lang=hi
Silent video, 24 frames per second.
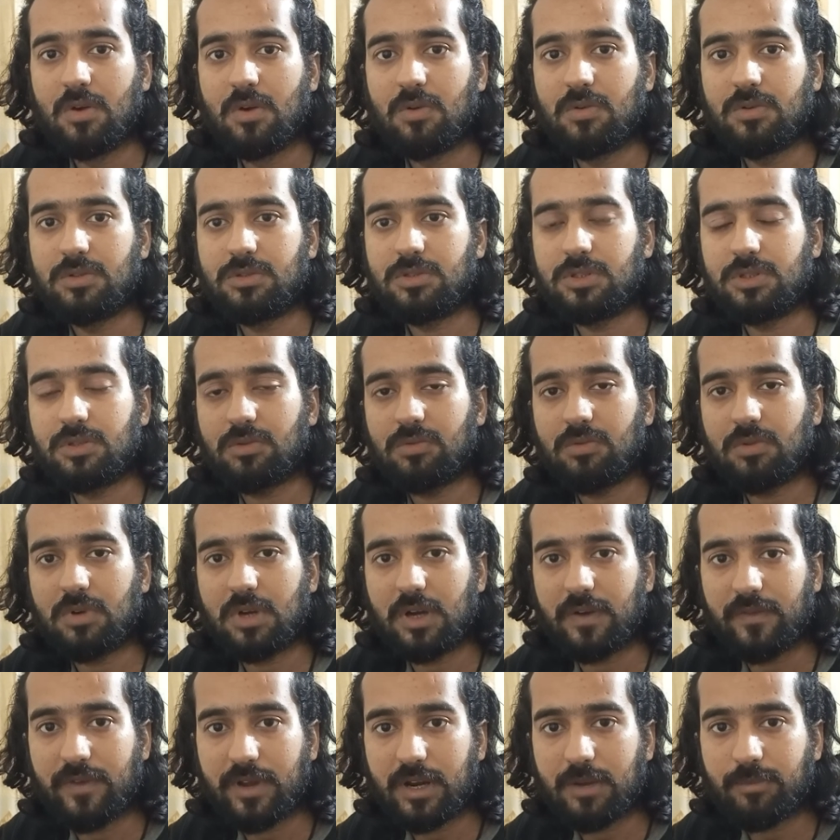उन चीज़ों को
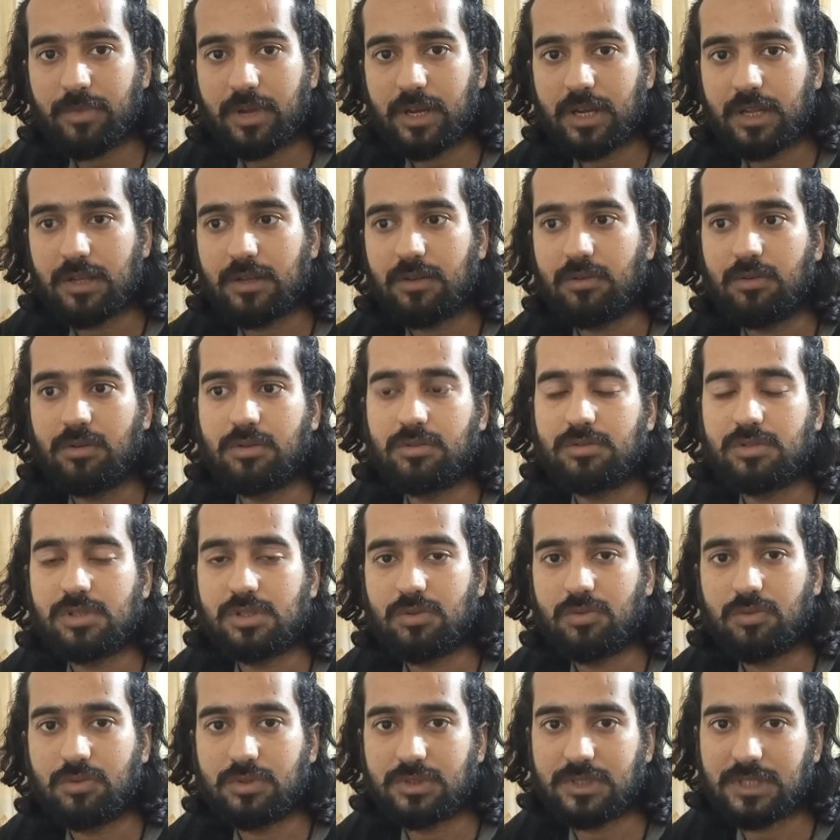कवर अप करें और उन
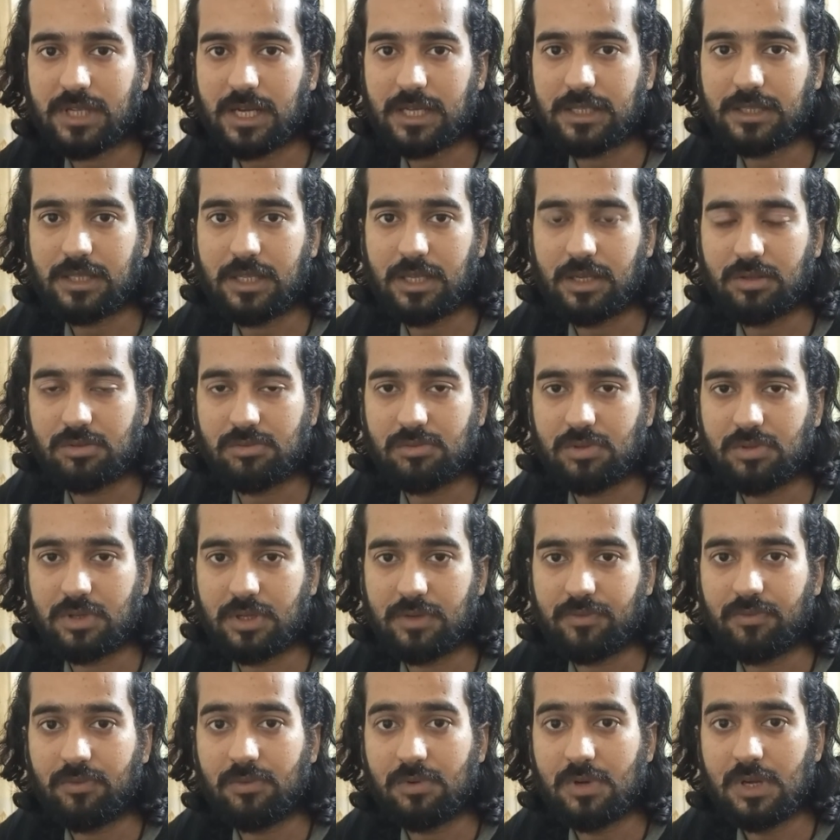चीज़ों को साथ लेकर जो
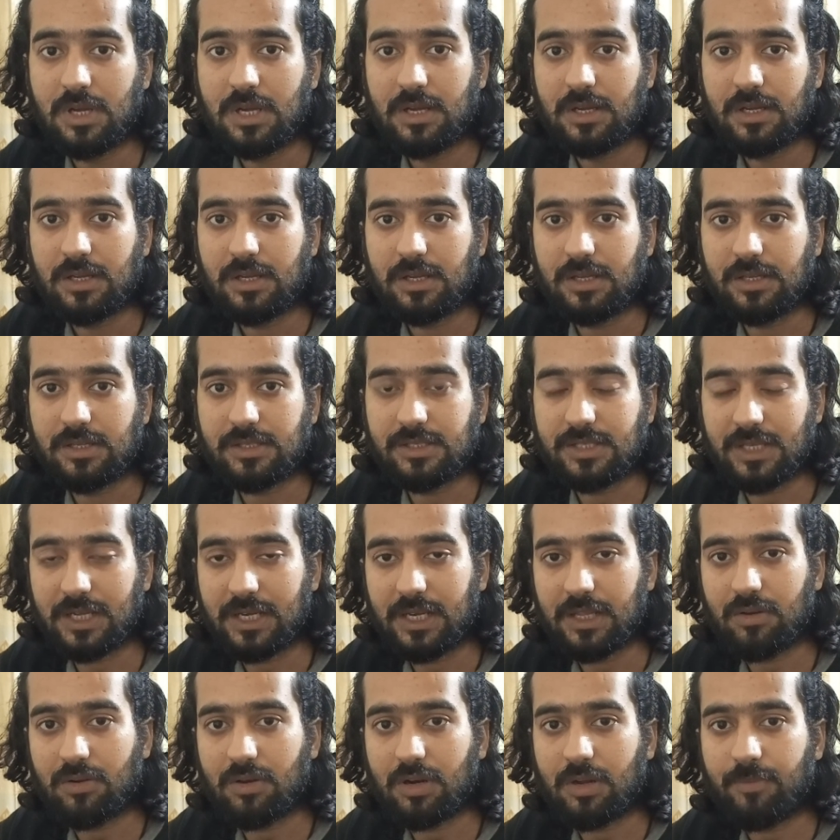है वो
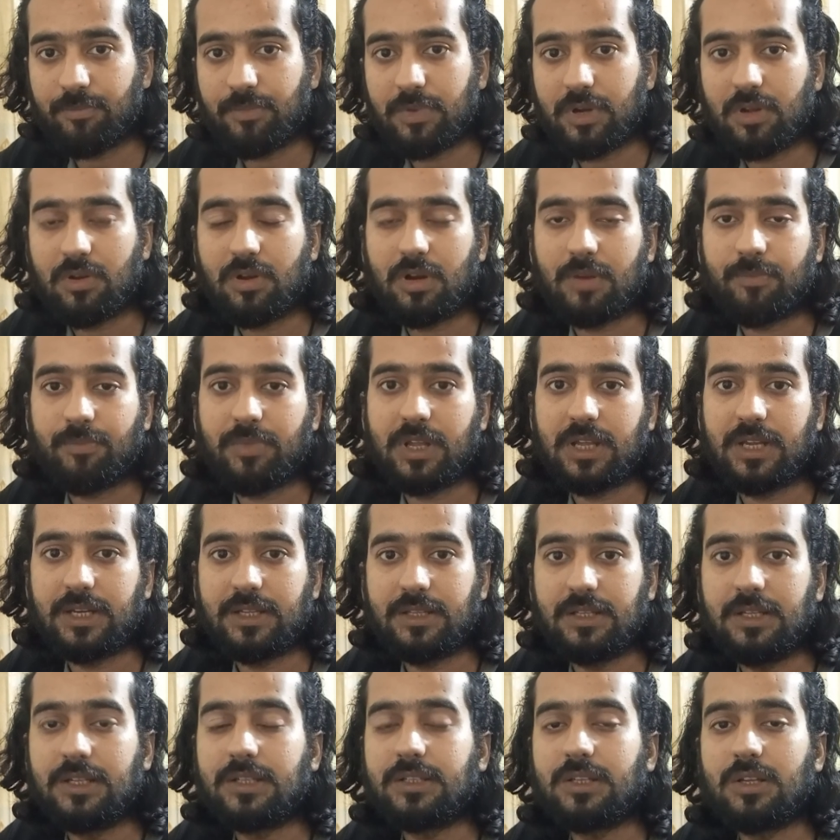चलें और अपने और अपने
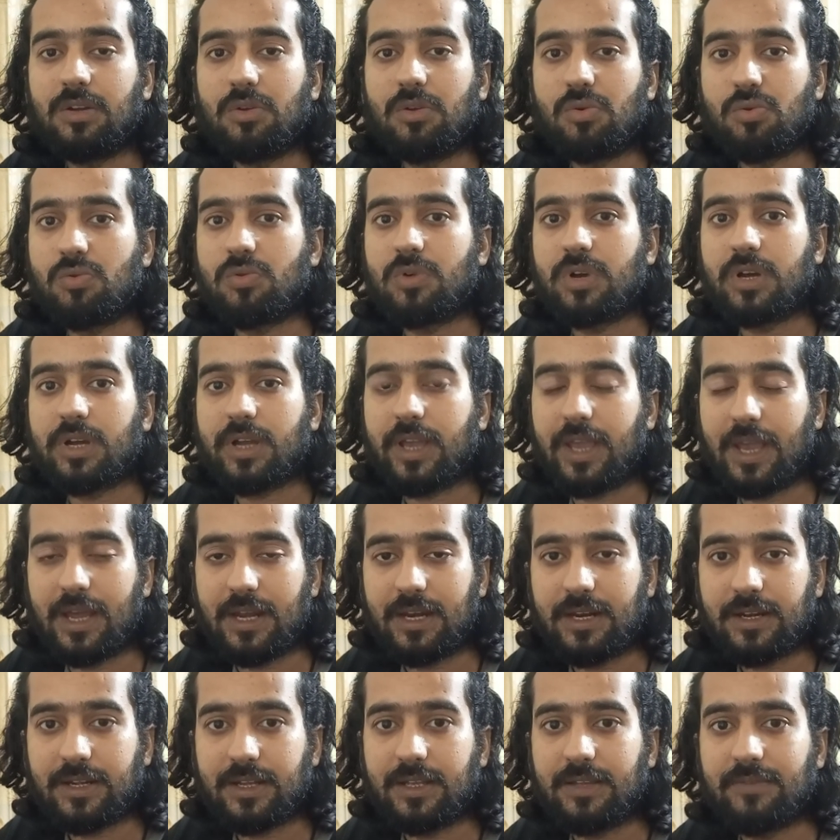इर्द गिर्द के लोगों का
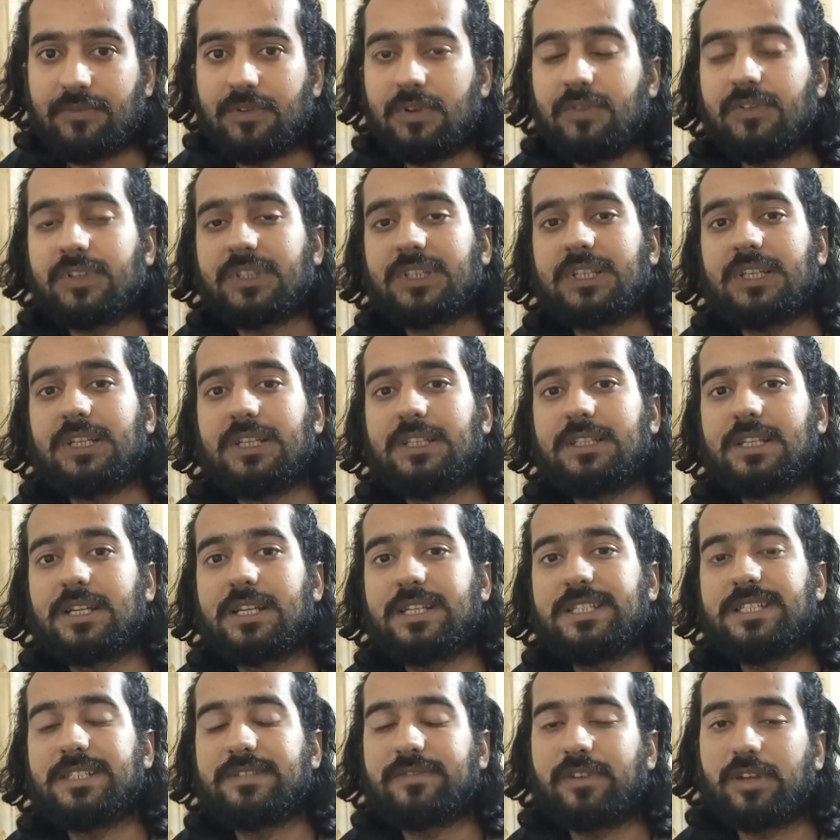ख्याल रखें फिलवक्त के लिए
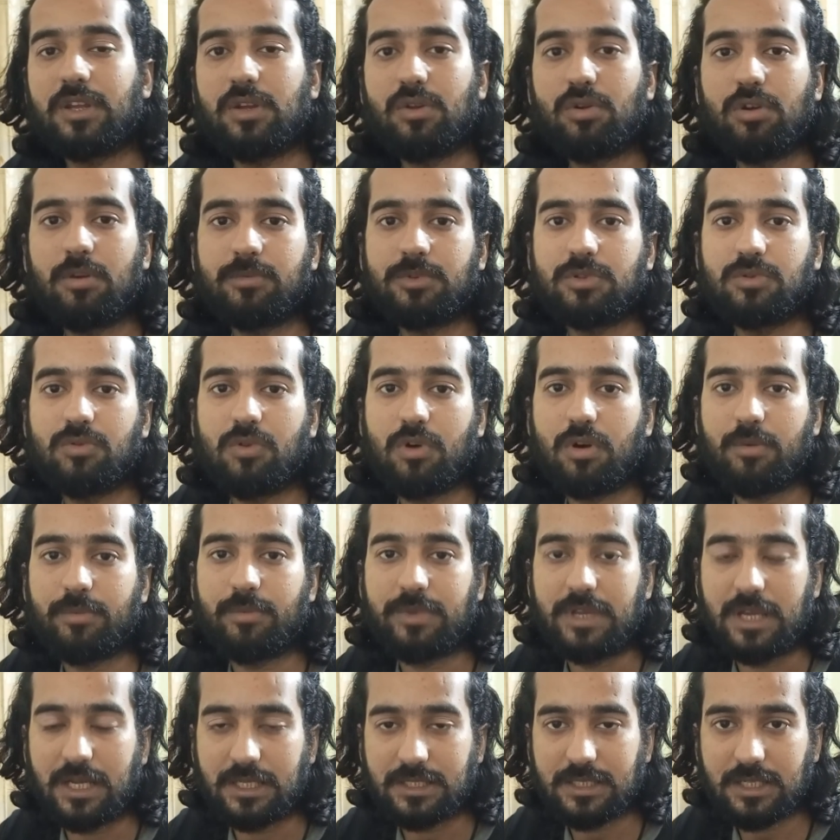इतना ही फ़कीर को अपनी दुआओं
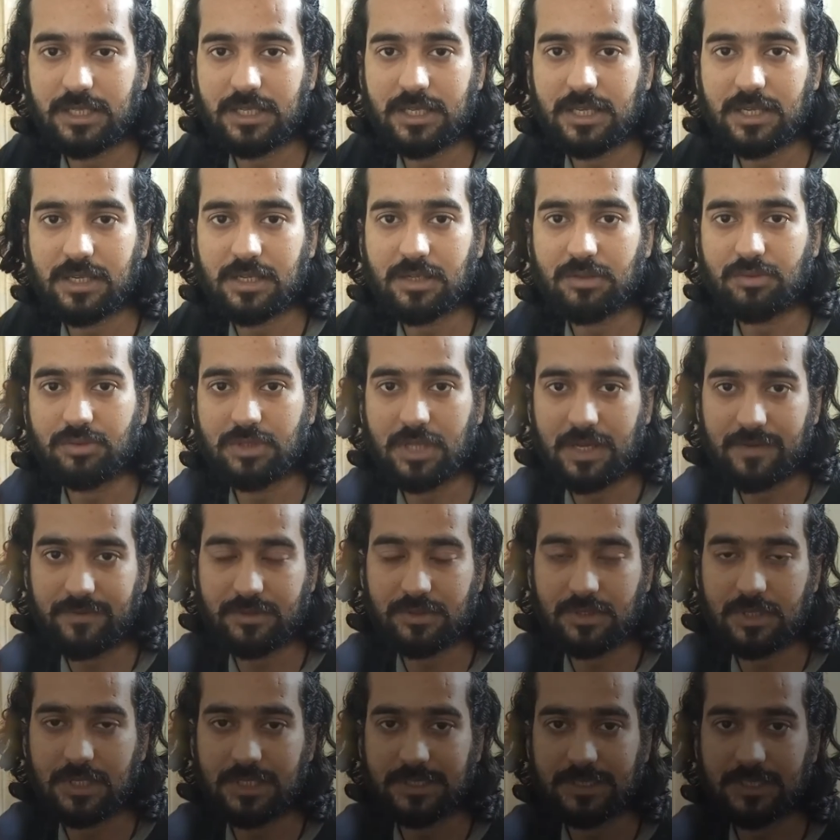में याद रखिएगा खुदा
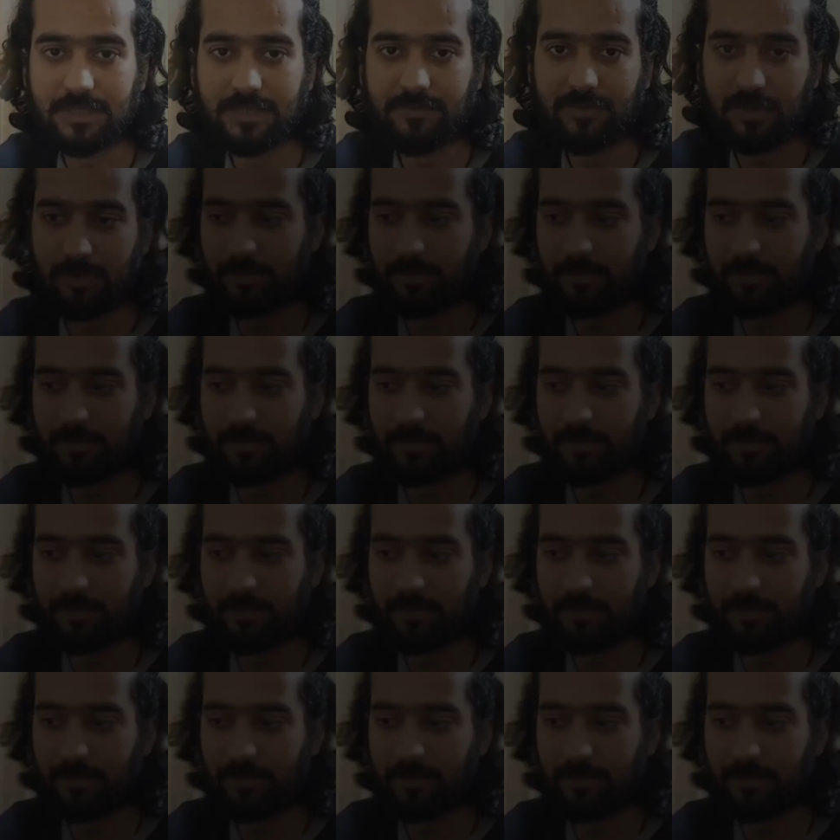हाफिज़ सिर्फ